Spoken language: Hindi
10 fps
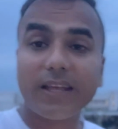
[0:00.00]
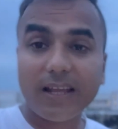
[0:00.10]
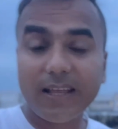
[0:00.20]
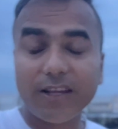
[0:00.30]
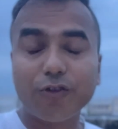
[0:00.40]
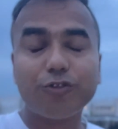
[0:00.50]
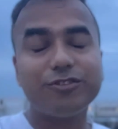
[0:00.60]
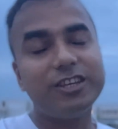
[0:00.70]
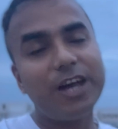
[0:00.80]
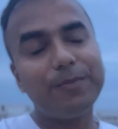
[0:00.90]
के लिए है दोस्तों
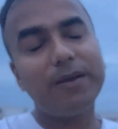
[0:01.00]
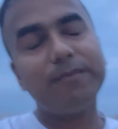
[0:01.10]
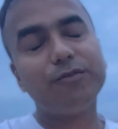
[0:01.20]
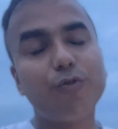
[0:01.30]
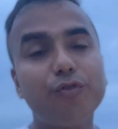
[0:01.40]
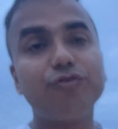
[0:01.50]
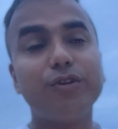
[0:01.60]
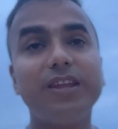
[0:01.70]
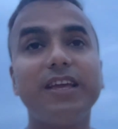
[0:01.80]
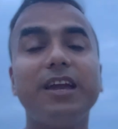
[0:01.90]
सीआरपीएफ जो
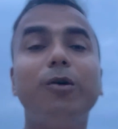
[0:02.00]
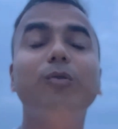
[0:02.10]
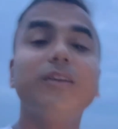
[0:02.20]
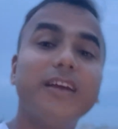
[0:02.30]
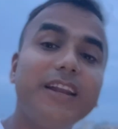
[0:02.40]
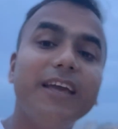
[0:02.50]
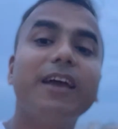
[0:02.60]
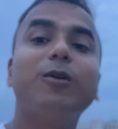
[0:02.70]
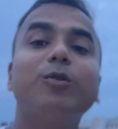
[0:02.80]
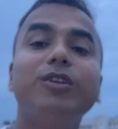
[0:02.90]
ज्वाइनिंग किया उनके लिए
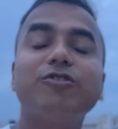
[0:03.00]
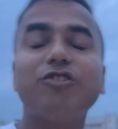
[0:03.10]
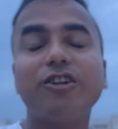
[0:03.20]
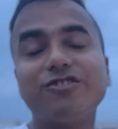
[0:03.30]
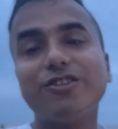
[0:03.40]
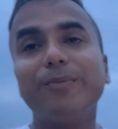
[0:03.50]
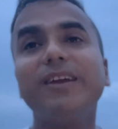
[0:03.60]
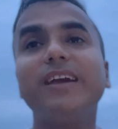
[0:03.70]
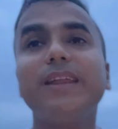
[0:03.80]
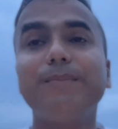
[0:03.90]
है गुड न्यूज़ और सभी
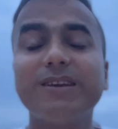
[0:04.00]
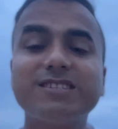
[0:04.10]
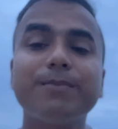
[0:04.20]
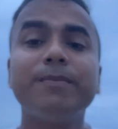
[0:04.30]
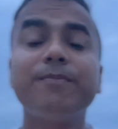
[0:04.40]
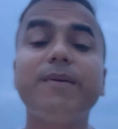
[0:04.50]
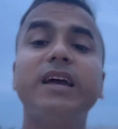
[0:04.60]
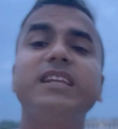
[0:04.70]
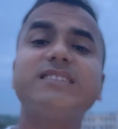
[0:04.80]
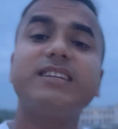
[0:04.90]
के लिए बीएसएफ में
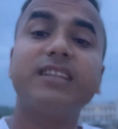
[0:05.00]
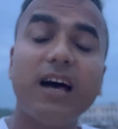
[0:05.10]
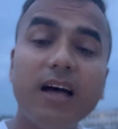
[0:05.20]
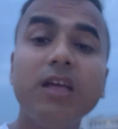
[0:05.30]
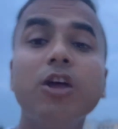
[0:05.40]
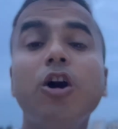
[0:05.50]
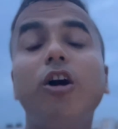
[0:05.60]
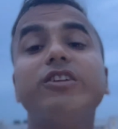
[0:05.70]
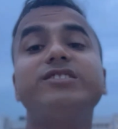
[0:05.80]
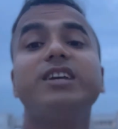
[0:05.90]
पहले से था
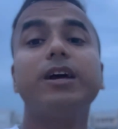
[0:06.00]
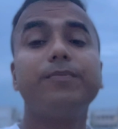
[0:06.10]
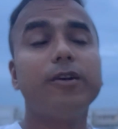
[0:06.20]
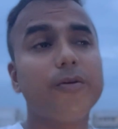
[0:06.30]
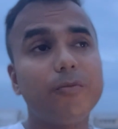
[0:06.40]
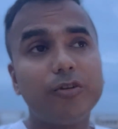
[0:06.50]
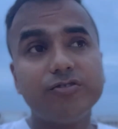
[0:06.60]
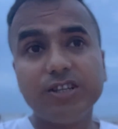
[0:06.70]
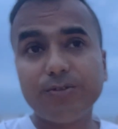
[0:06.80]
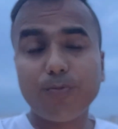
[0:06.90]
और सीआरपीएफ और
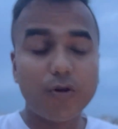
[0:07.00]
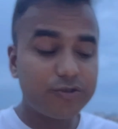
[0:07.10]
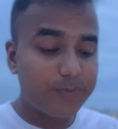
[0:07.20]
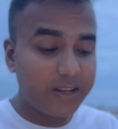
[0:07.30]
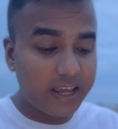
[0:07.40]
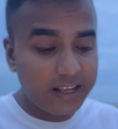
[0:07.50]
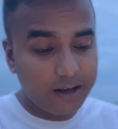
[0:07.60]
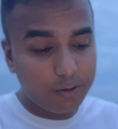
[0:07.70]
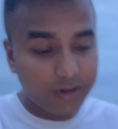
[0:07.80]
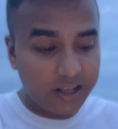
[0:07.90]
जिस फोर्स में नहीं
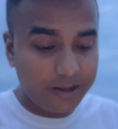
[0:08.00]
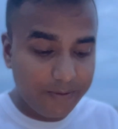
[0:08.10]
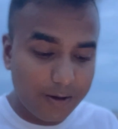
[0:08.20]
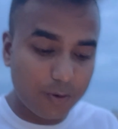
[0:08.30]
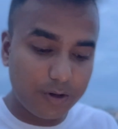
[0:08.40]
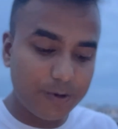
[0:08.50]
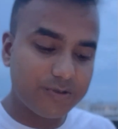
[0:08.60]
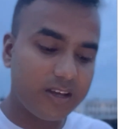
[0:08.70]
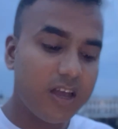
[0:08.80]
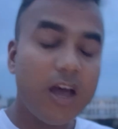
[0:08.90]
था उनके लिए भी गुड न्यूज़ है